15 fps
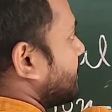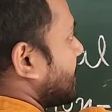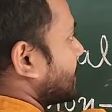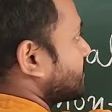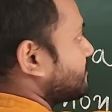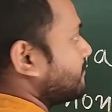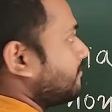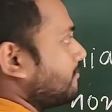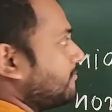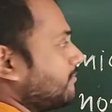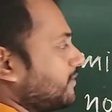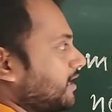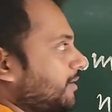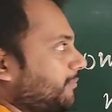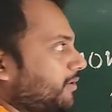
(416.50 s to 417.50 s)
थ्री एक्स
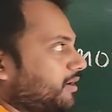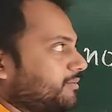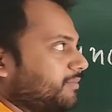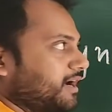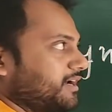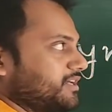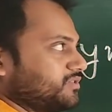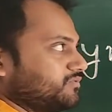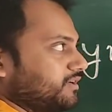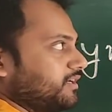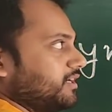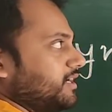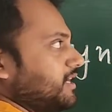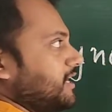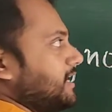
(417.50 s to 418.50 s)
का पावर माइनस वन
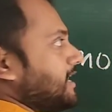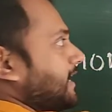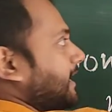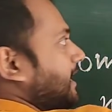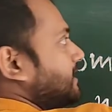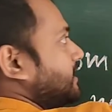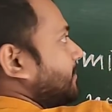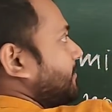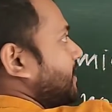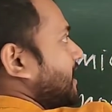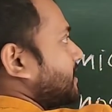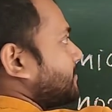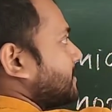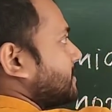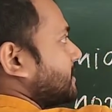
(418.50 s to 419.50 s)
एक एलजेब्रिक
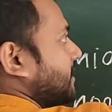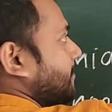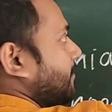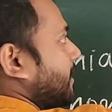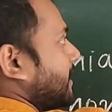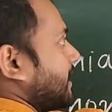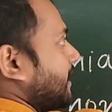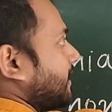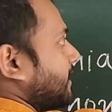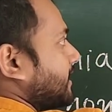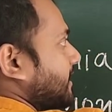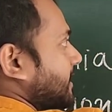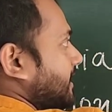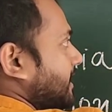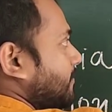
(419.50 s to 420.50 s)
एक्सप्रेशन है बट एक
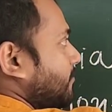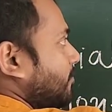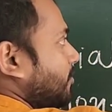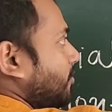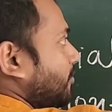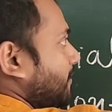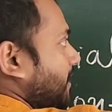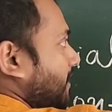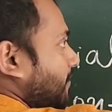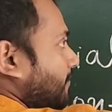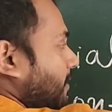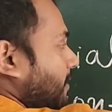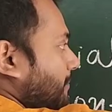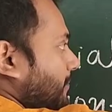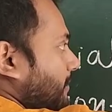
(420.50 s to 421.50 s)
ये मोनोमी
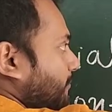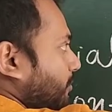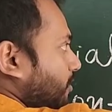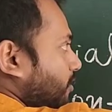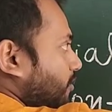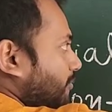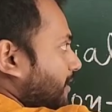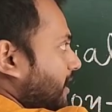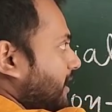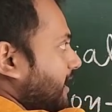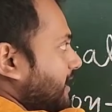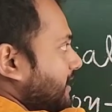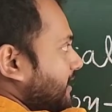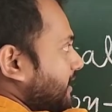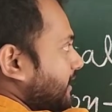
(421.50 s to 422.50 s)
आपका पोलोमियल
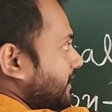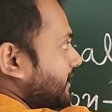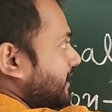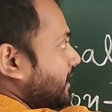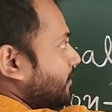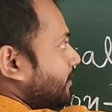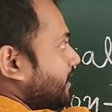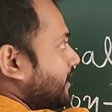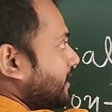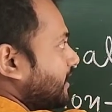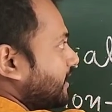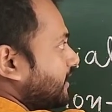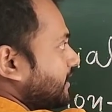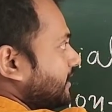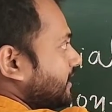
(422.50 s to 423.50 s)
नहीं है क्यों नहीं
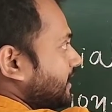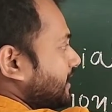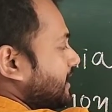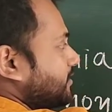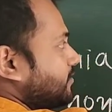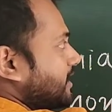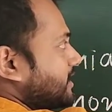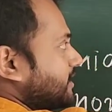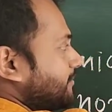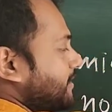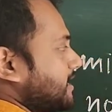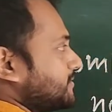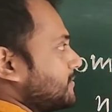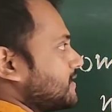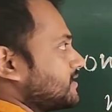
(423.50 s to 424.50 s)
है ये जो
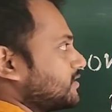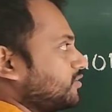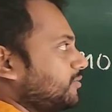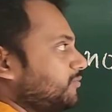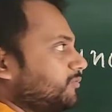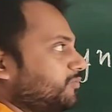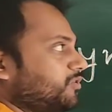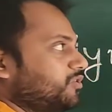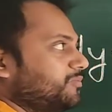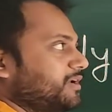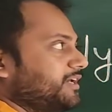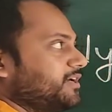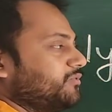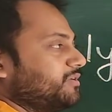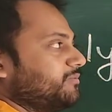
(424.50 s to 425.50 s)
एलजेब्रिक एक्सप्रेशन को हम लोग
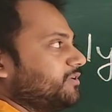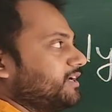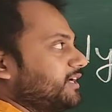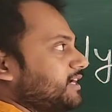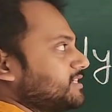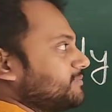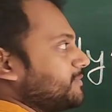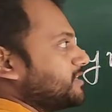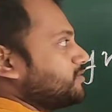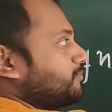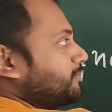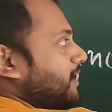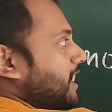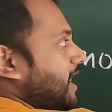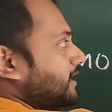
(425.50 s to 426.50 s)
पोलोमियल क्यों नहीं बोलेंगे इसमें जो
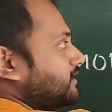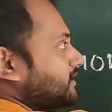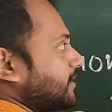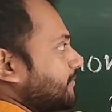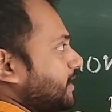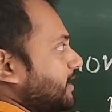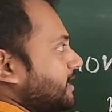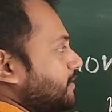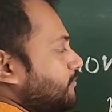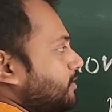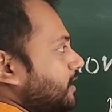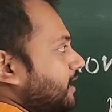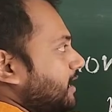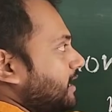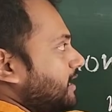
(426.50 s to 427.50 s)
एक्स का
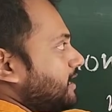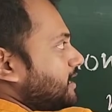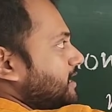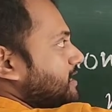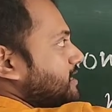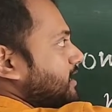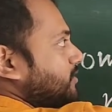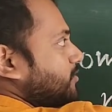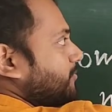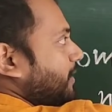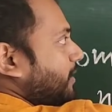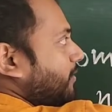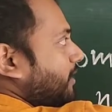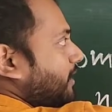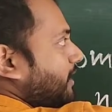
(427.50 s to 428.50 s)
वेरिएबल है इसका जो
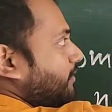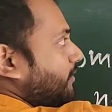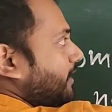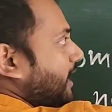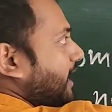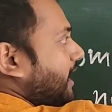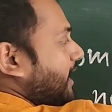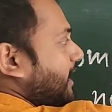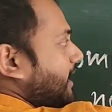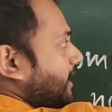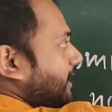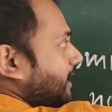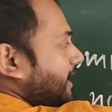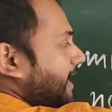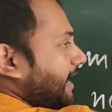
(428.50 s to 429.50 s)
पावर है वो क्या है
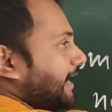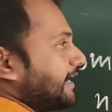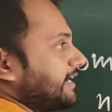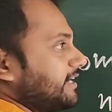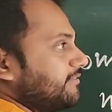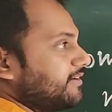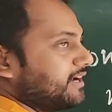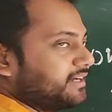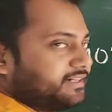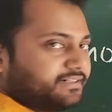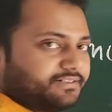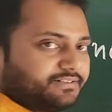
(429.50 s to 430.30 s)
नेगेटिव है